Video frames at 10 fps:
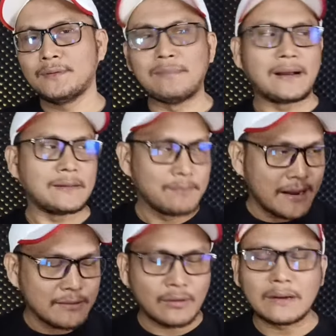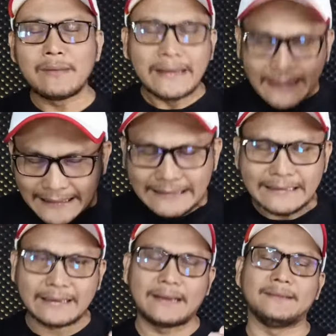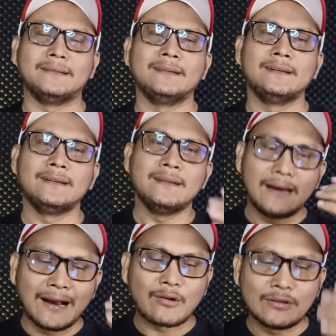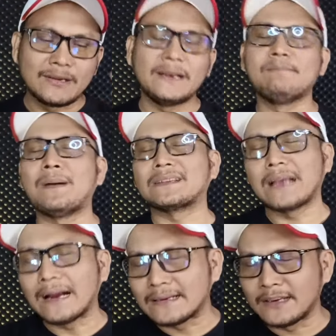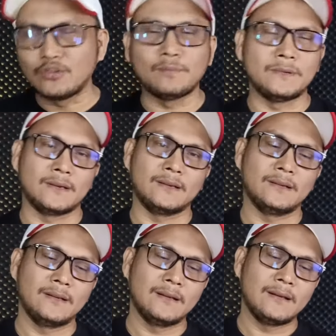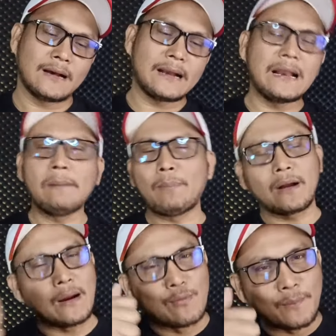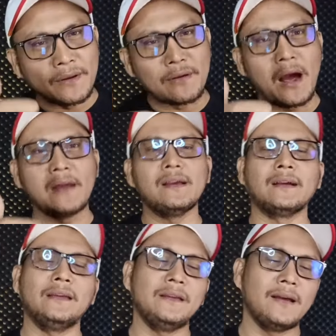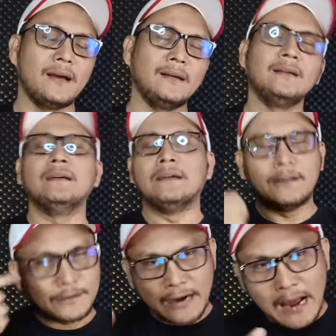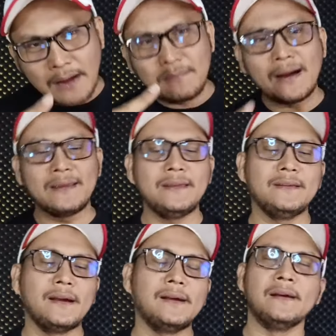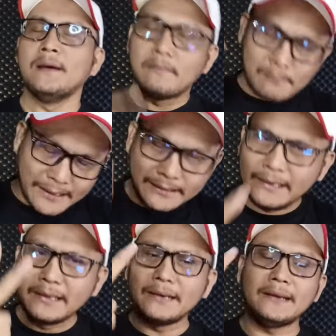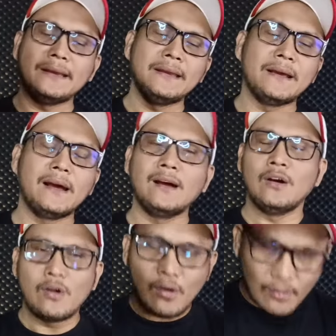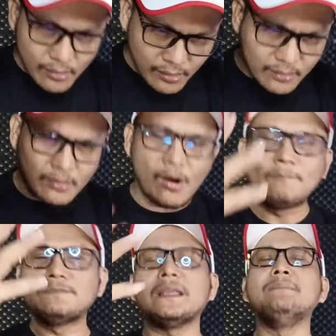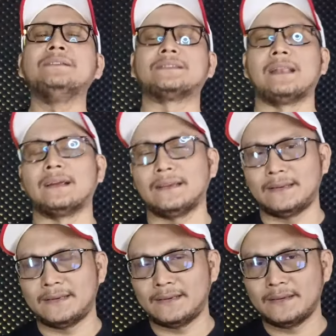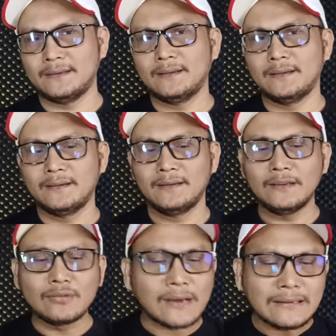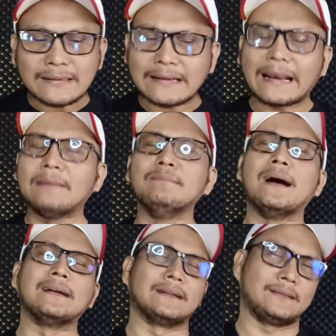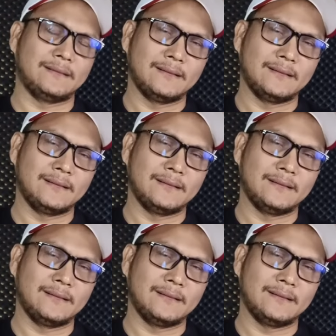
bahkan banyak orang menginginkan engkau jadi pasangan hidupnya. Karena apa? Kamu penyayang ia, ramah ia, mandiri ia, optimis lagi. Itu kan keren banget.